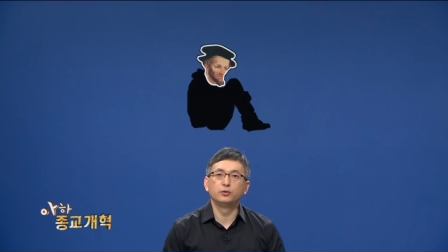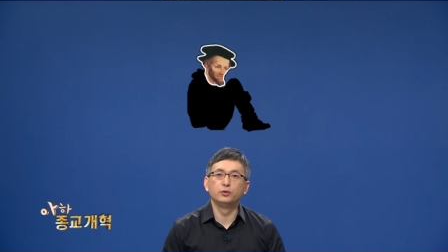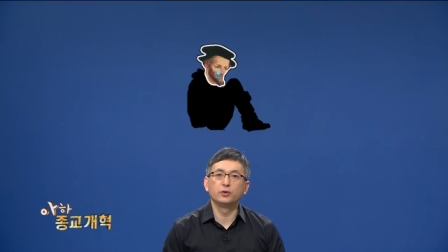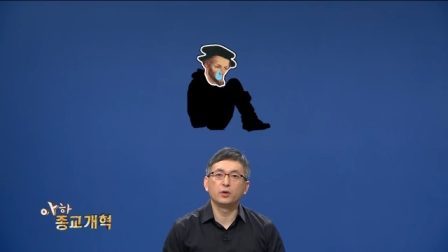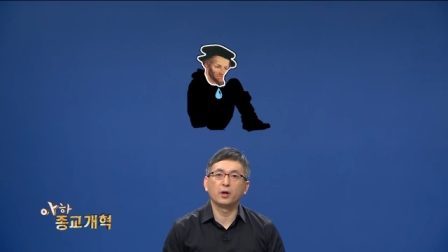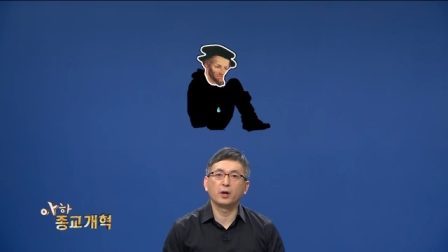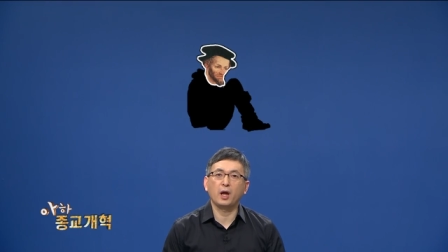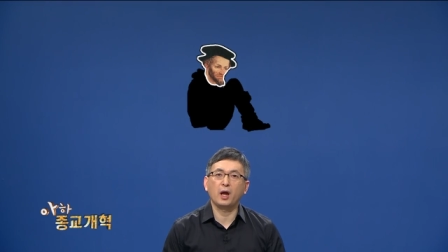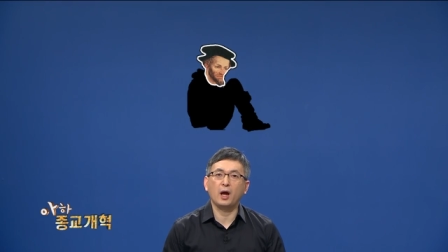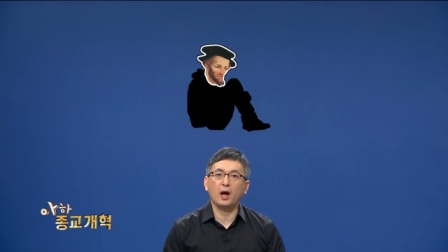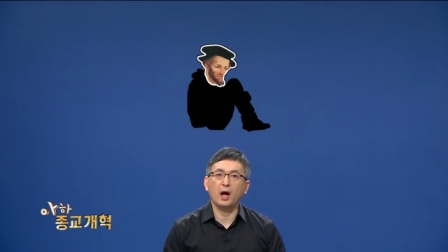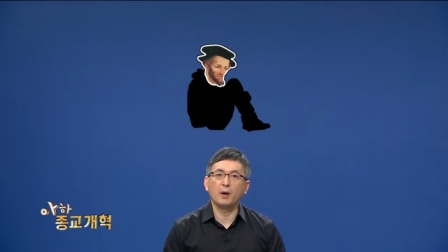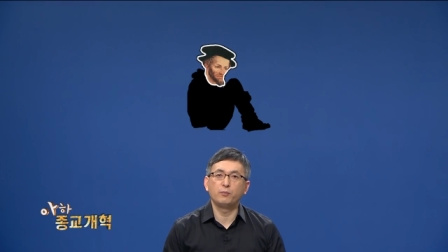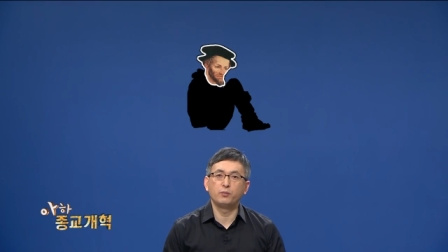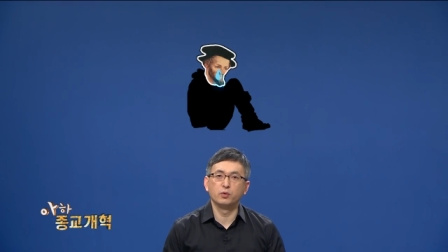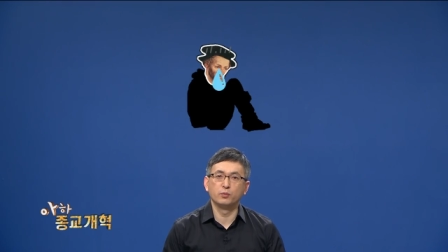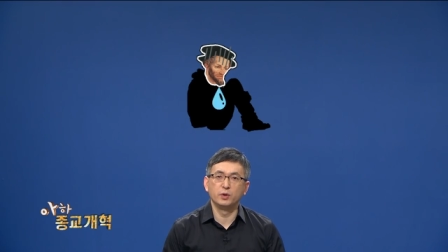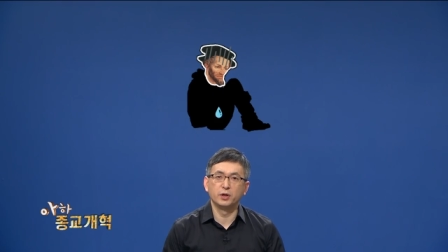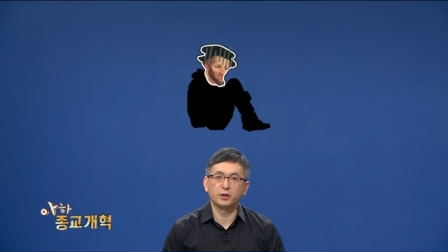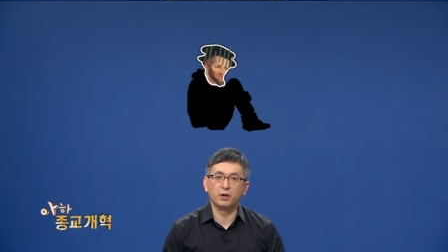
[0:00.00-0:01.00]
분열의
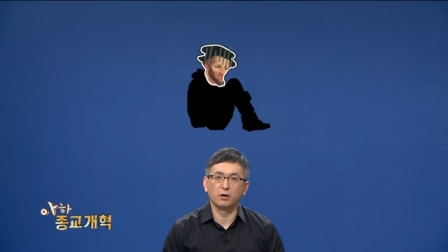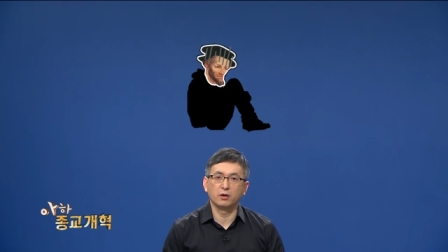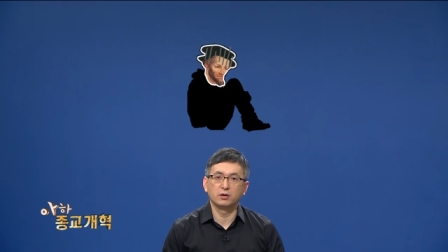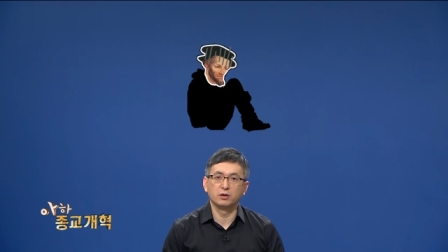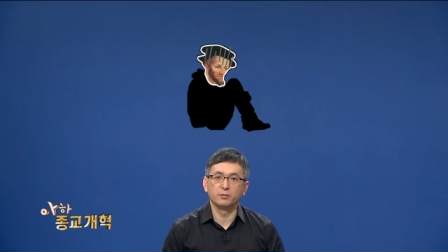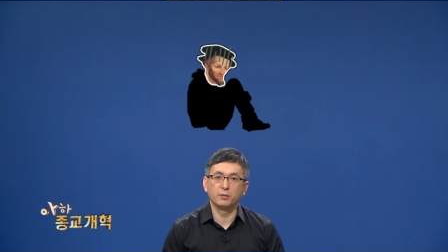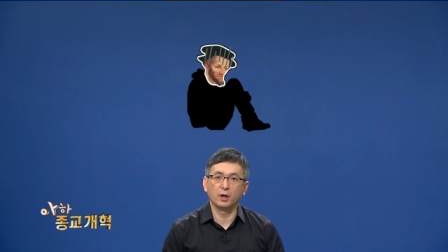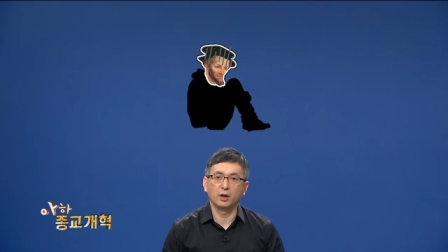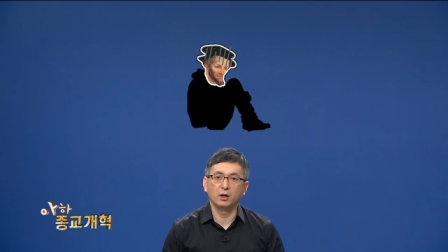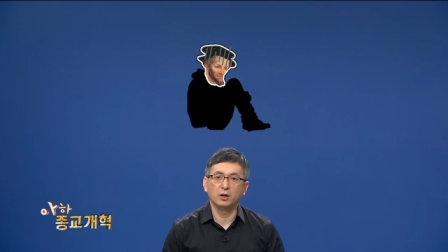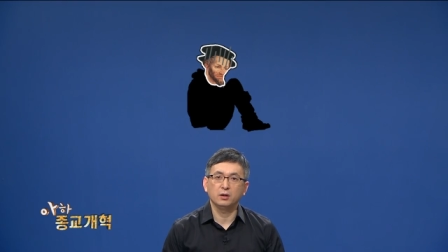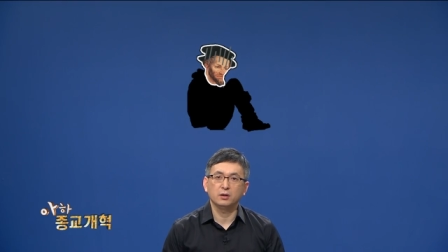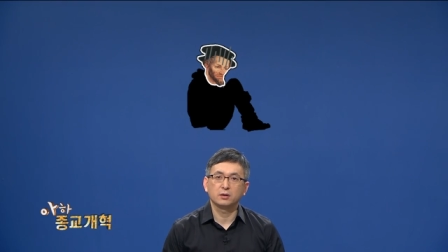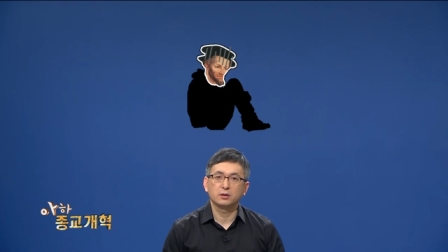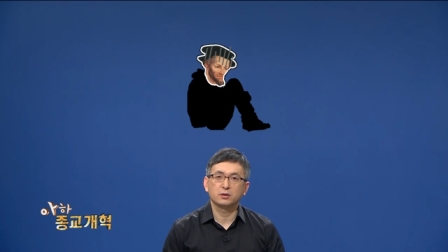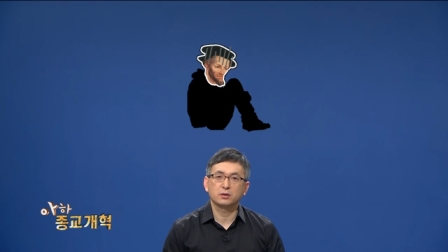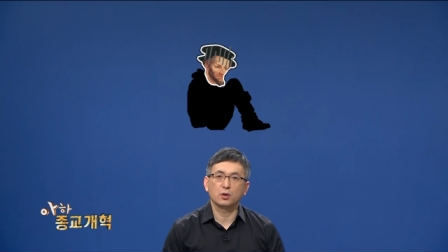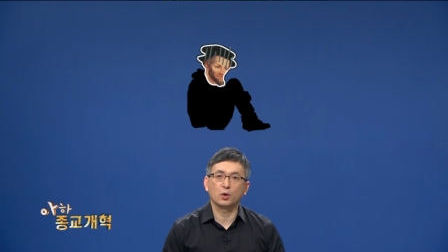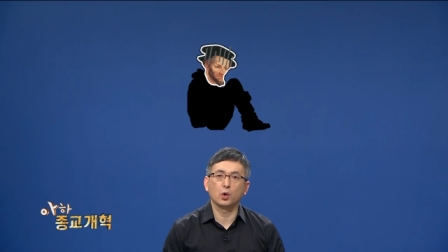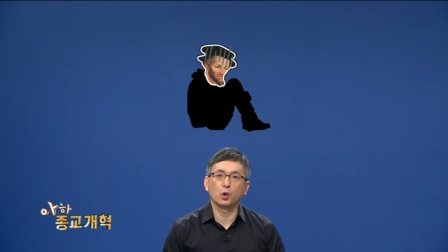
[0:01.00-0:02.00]
아픔을 겪으며
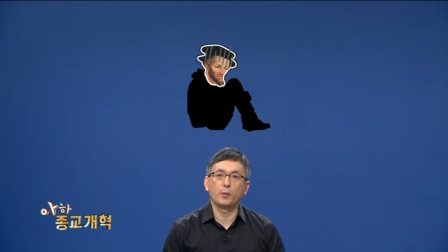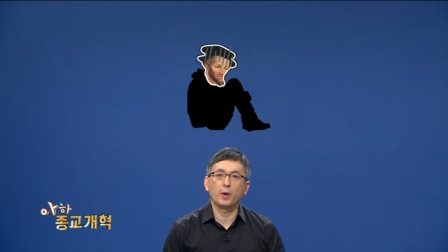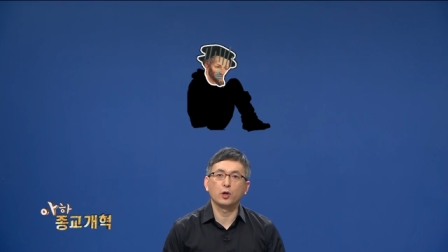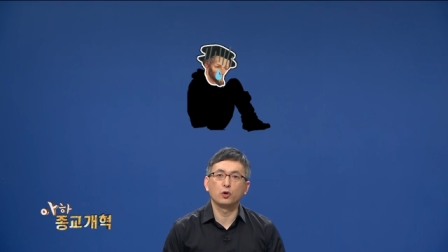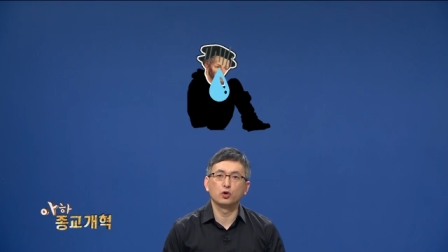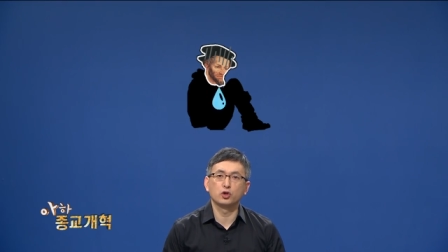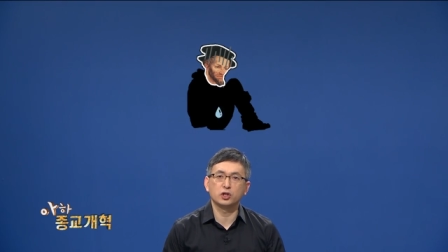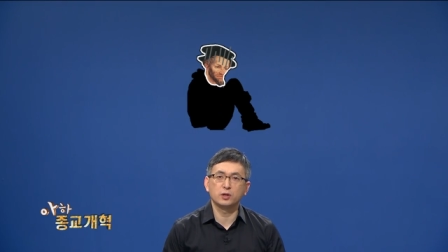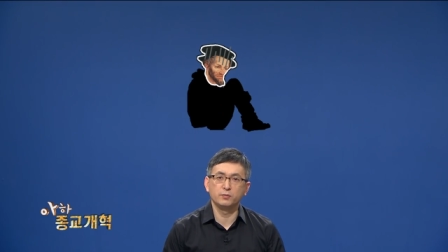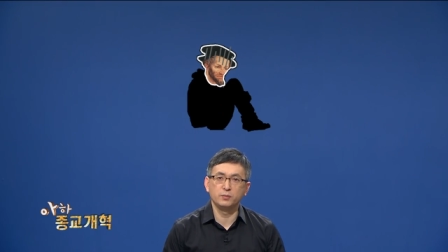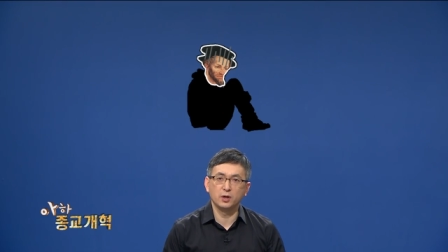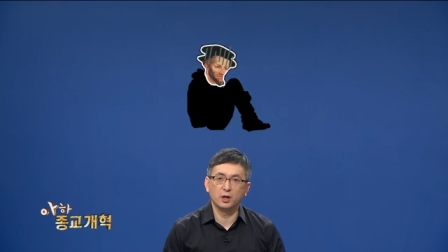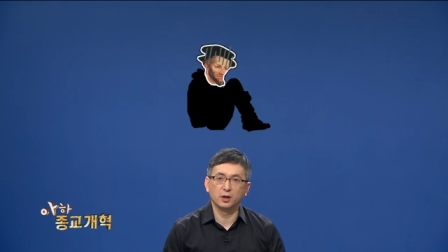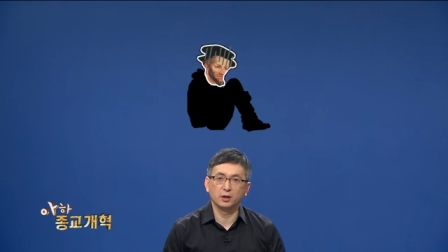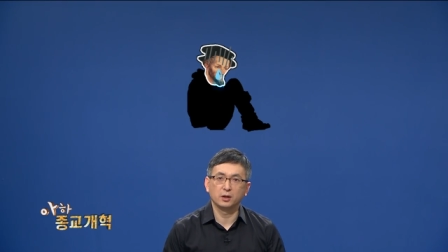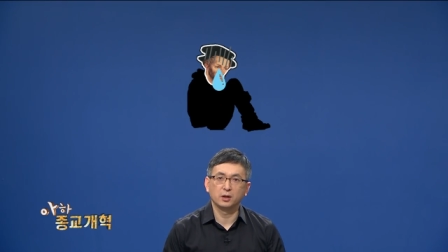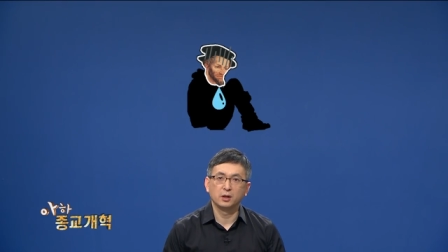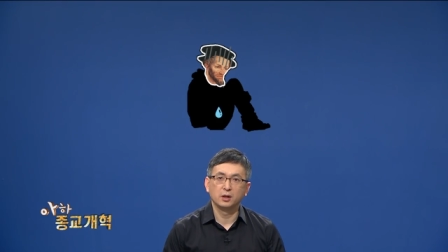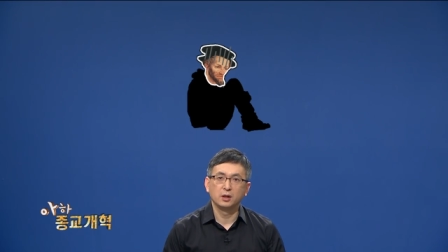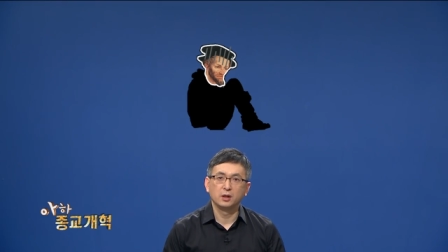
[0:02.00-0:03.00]

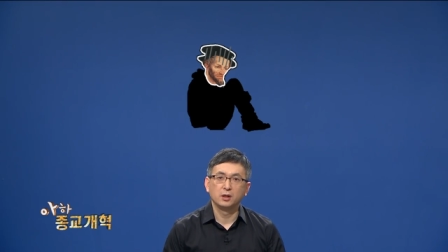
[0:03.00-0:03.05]
1560년